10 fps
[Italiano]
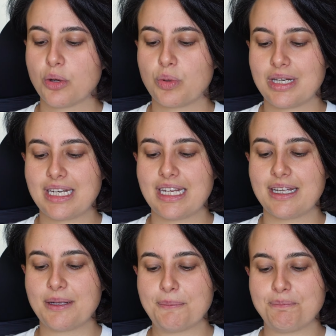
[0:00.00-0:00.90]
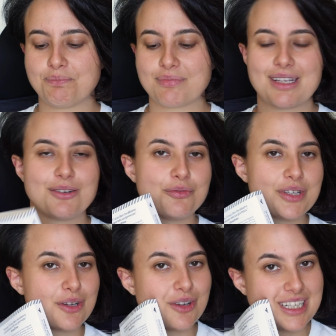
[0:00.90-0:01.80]
Quindi mm, non
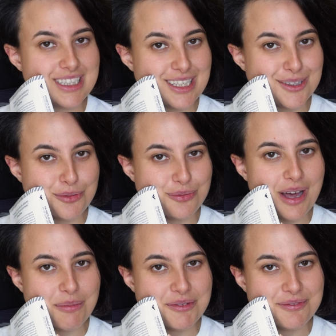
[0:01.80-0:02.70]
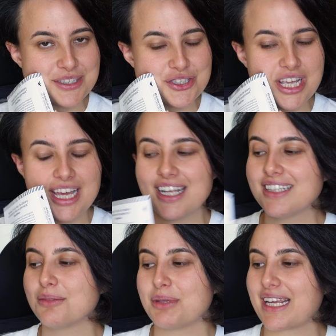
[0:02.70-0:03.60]
vedo l'ora di rituffarmi in
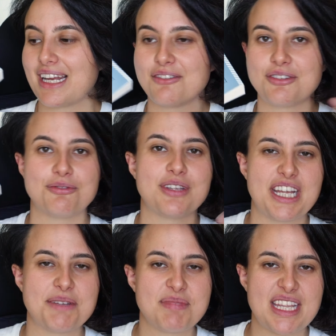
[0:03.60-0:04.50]
Fitzgerald perché alla fin fine